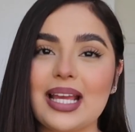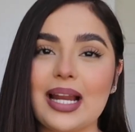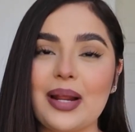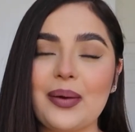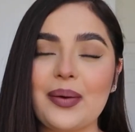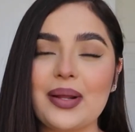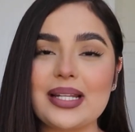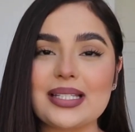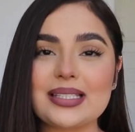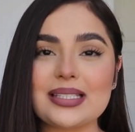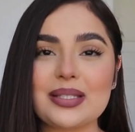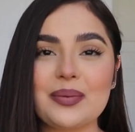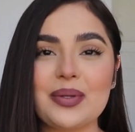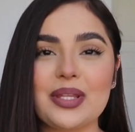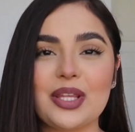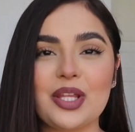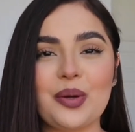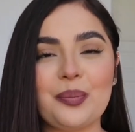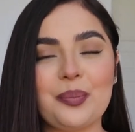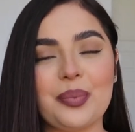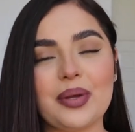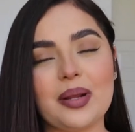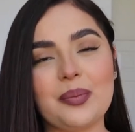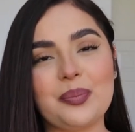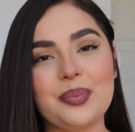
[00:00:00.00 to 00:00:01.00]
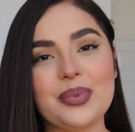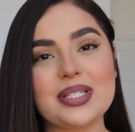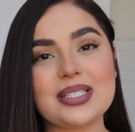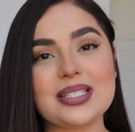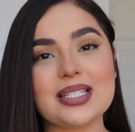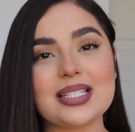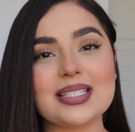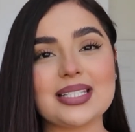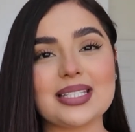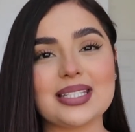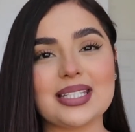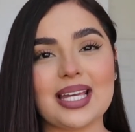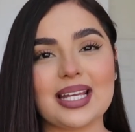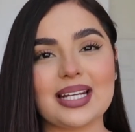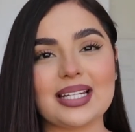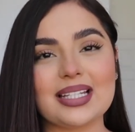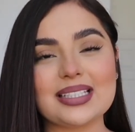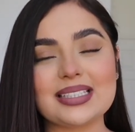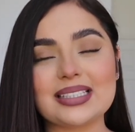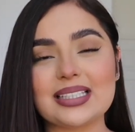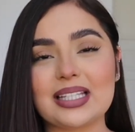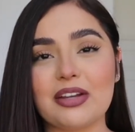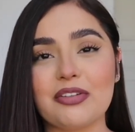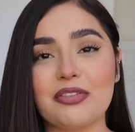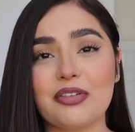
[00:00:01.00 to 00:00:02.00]
grabar este video para pues
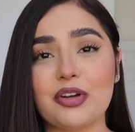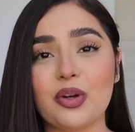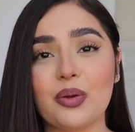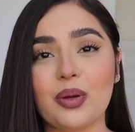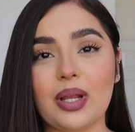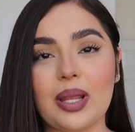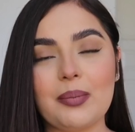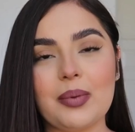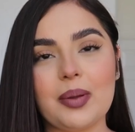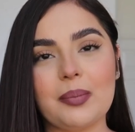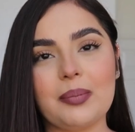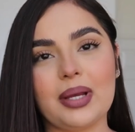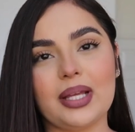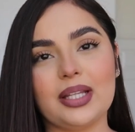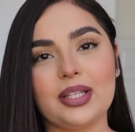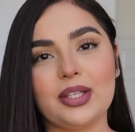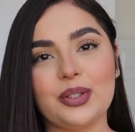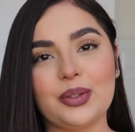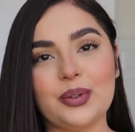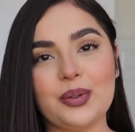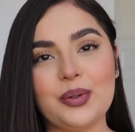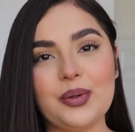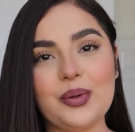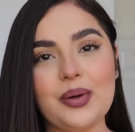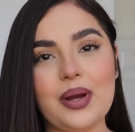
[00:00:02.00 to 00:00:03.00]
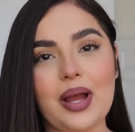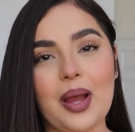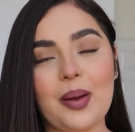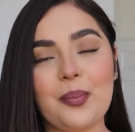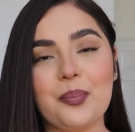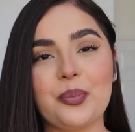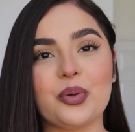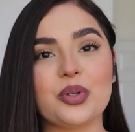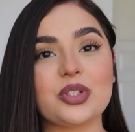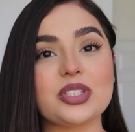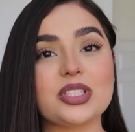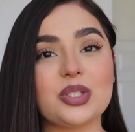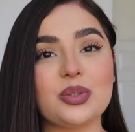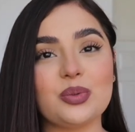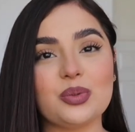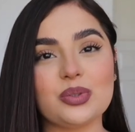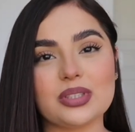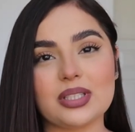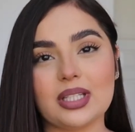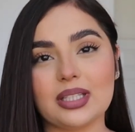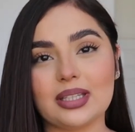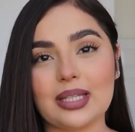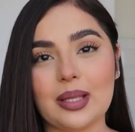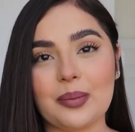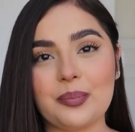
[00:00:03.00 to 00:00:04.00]
enseñarles qué fue lo que me mandó, por si
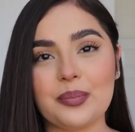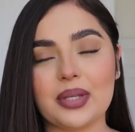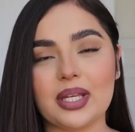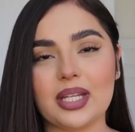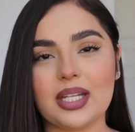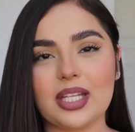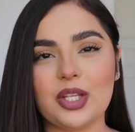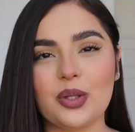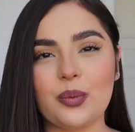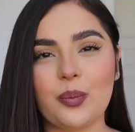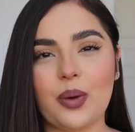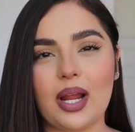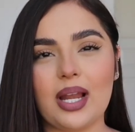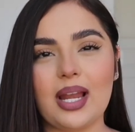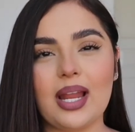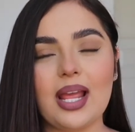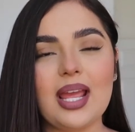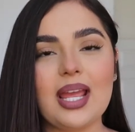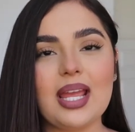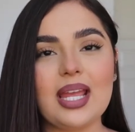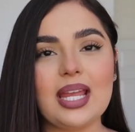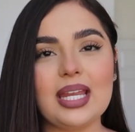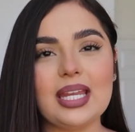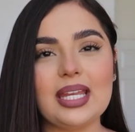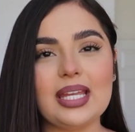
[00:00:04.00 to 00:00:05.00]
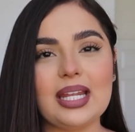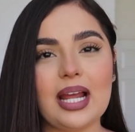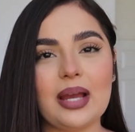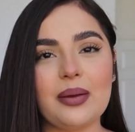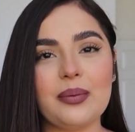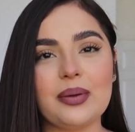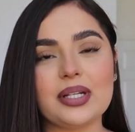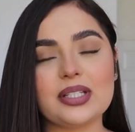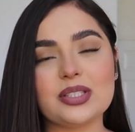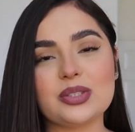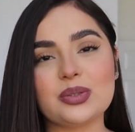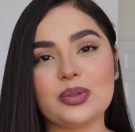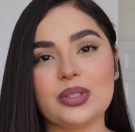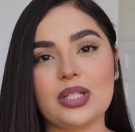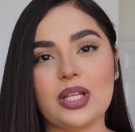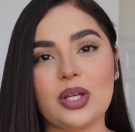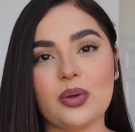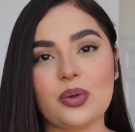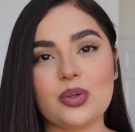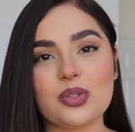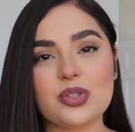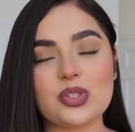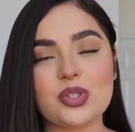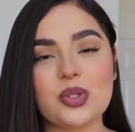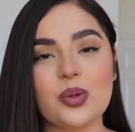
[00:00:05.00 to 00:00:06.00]
gustan también igual ir a ver su
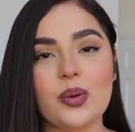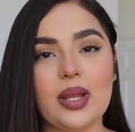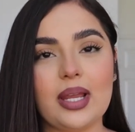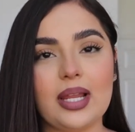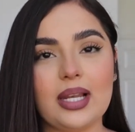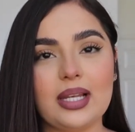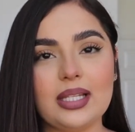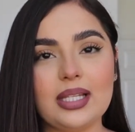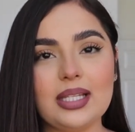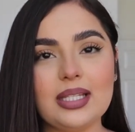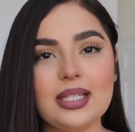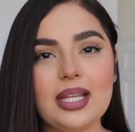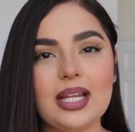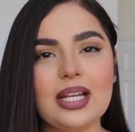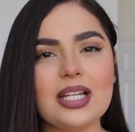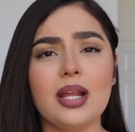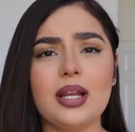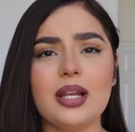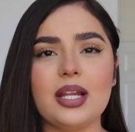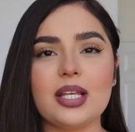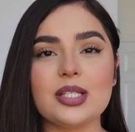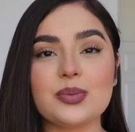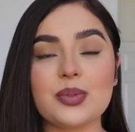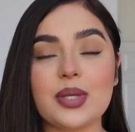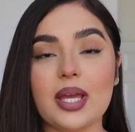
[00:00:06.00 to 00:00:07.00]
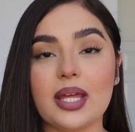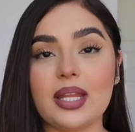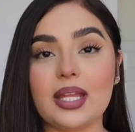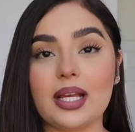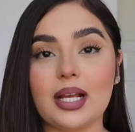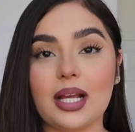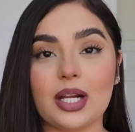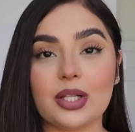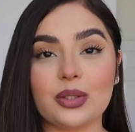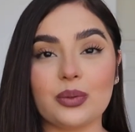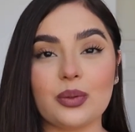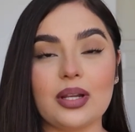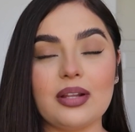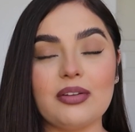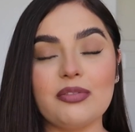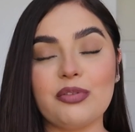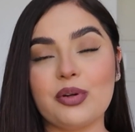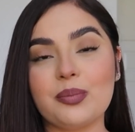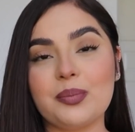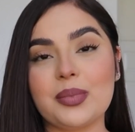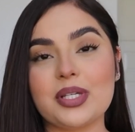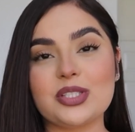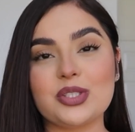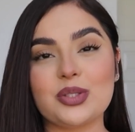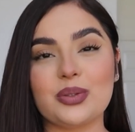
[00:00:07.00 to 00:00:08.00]
negocio en línea. Les voy a dejar toda la
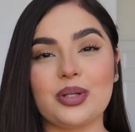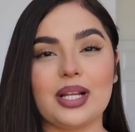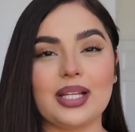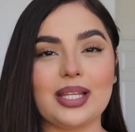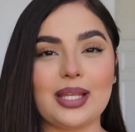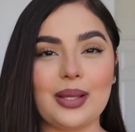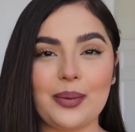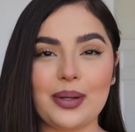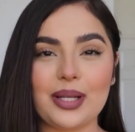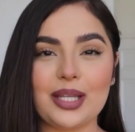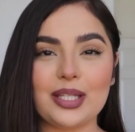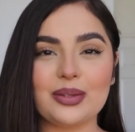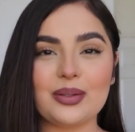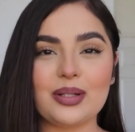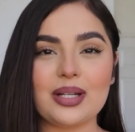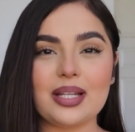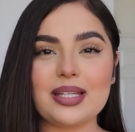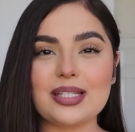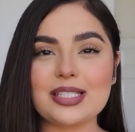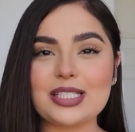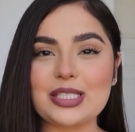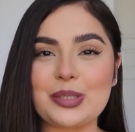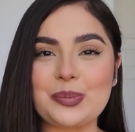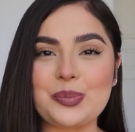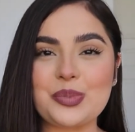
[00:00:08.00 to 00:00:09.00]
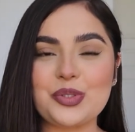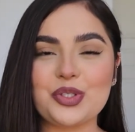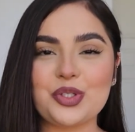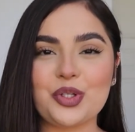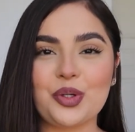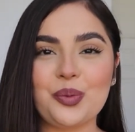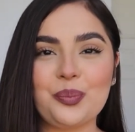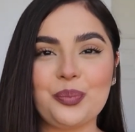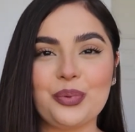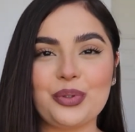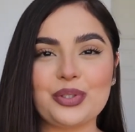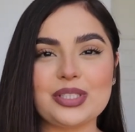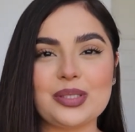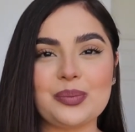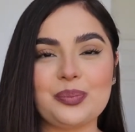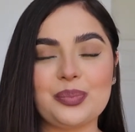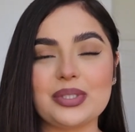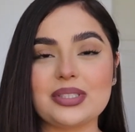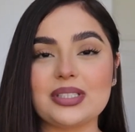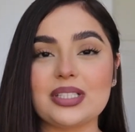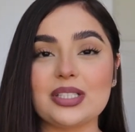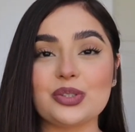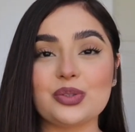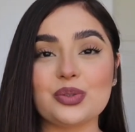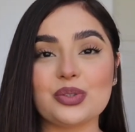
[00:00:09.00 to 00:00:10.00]
información aquí abajito en la descripción por si
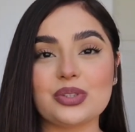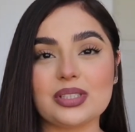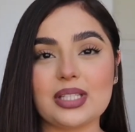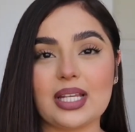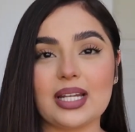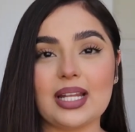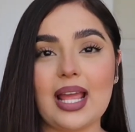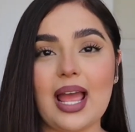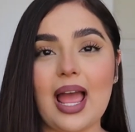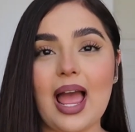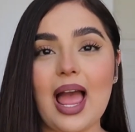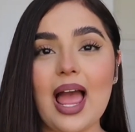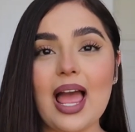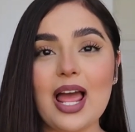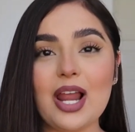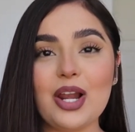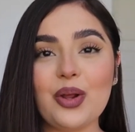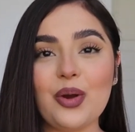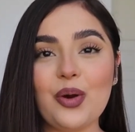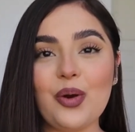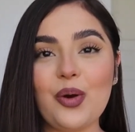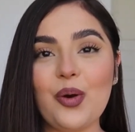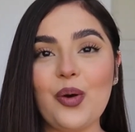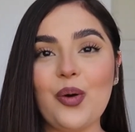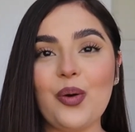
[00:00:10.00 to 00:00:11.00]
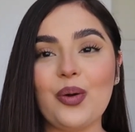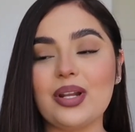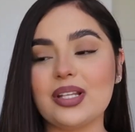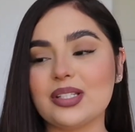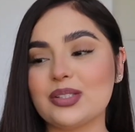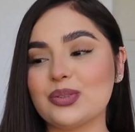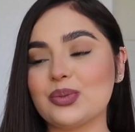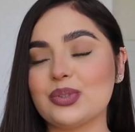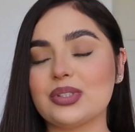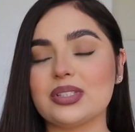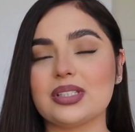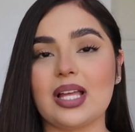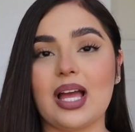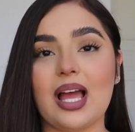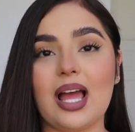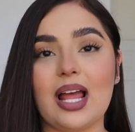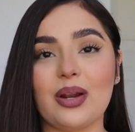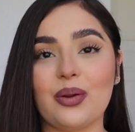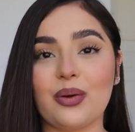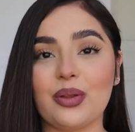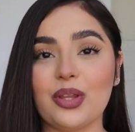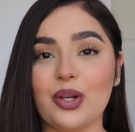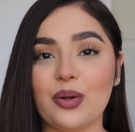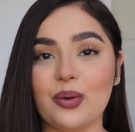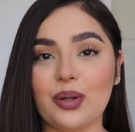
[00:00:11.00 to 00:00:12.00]
pues les gustaría algo o les gusta
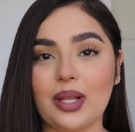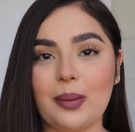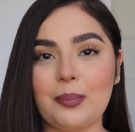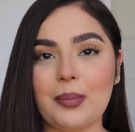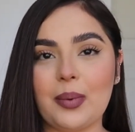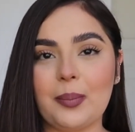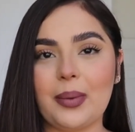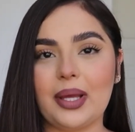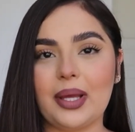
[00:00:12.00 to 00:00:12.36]
algo de lo que me